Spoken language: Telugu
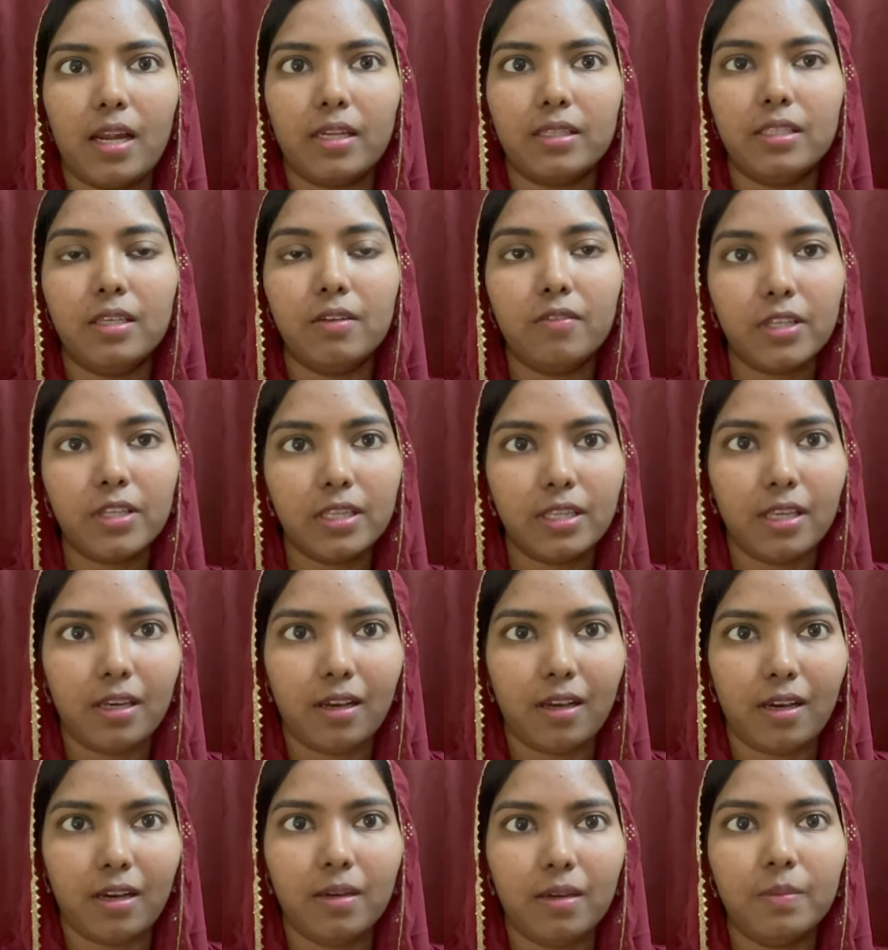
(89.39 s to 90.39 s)

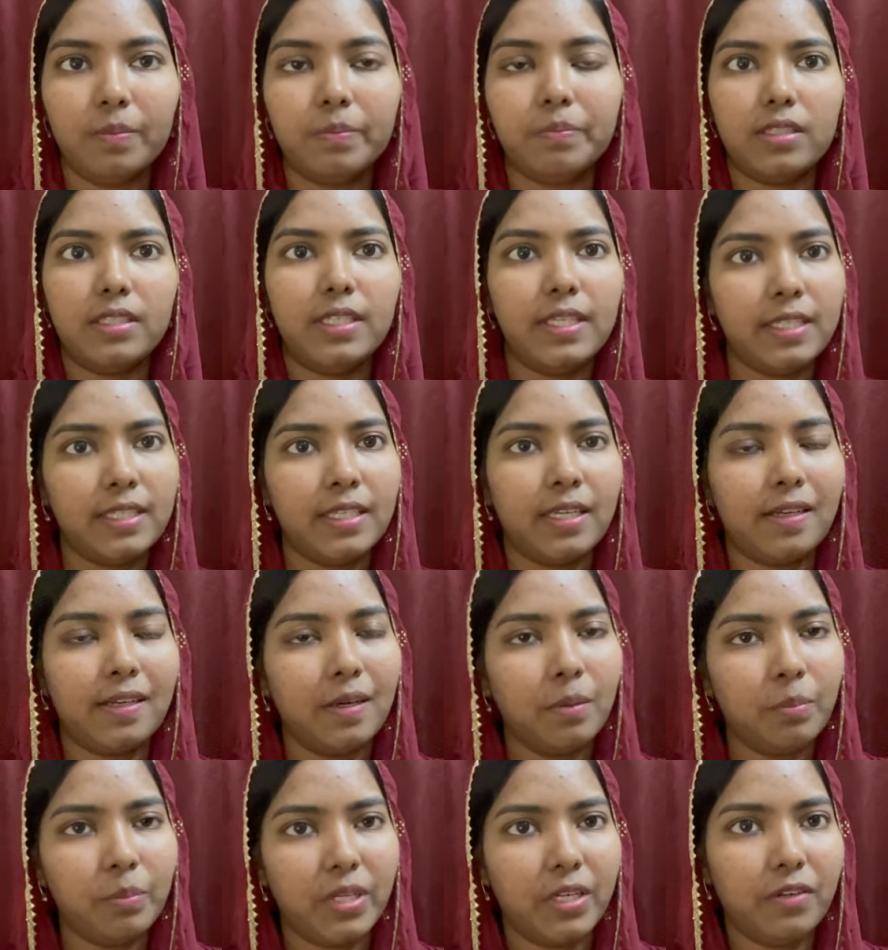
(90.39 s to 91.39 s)
అర్థవంతంగా
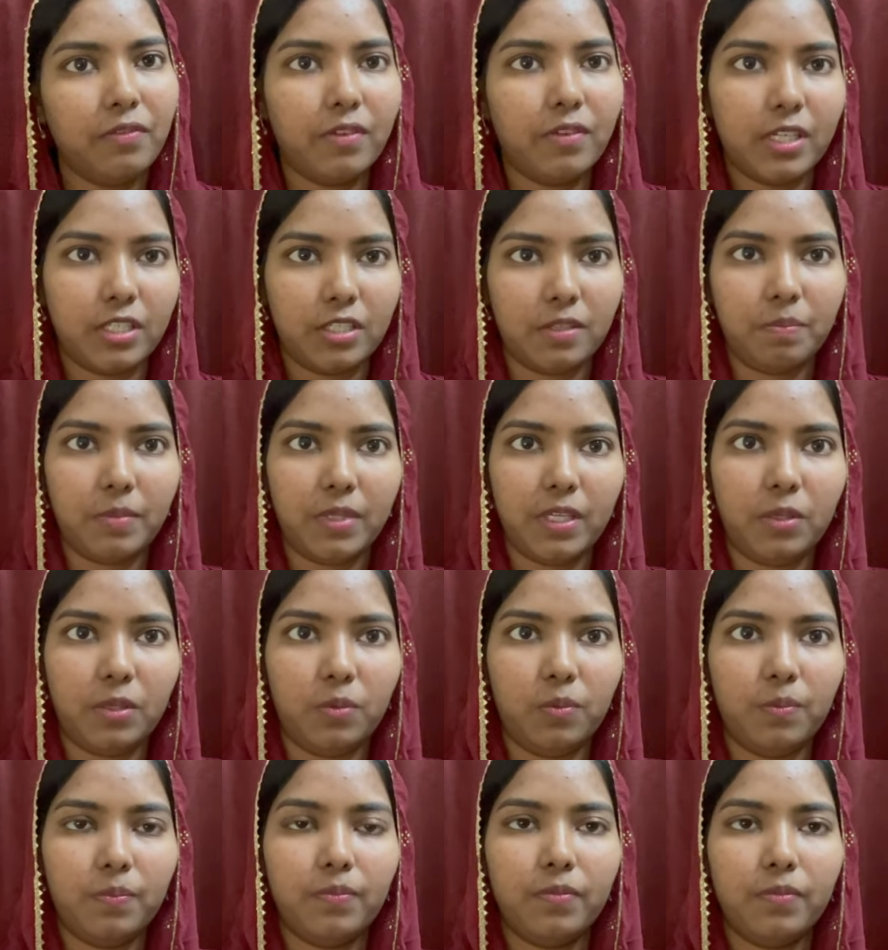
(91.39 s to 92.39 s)
డీటెయిల్గా బ్రీఫ్గా
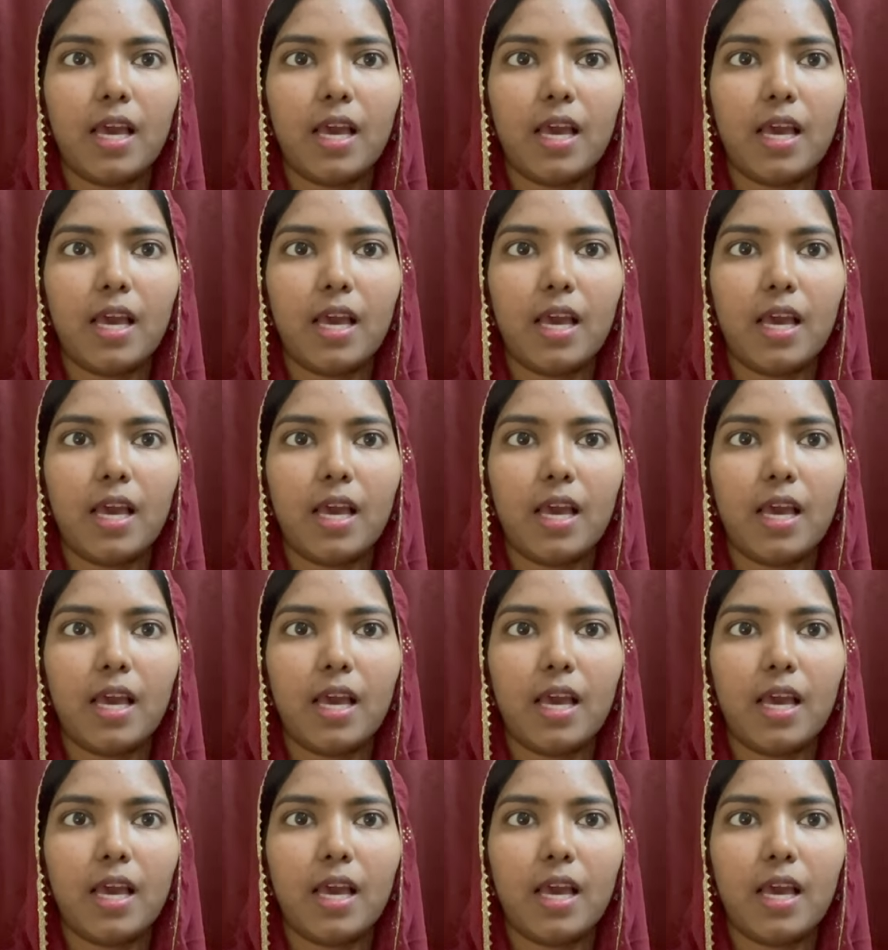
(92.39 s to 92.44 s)
చెప్తాను